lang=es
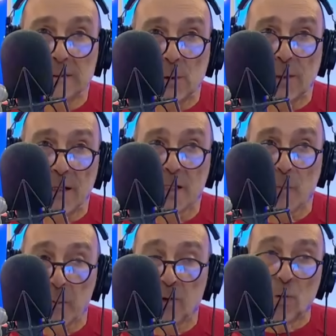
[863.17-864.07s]
de una en ese
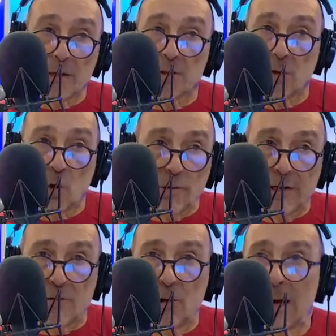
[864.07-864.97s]
momento más
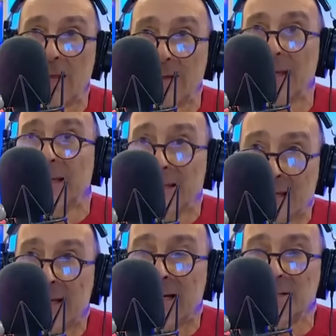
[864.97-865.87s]
joven abogada que quería
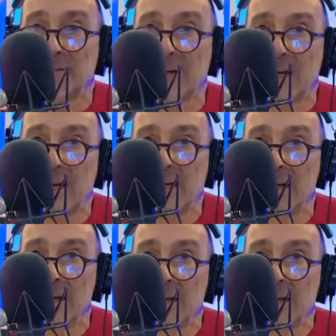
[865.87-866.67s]
llegar a ser fiscal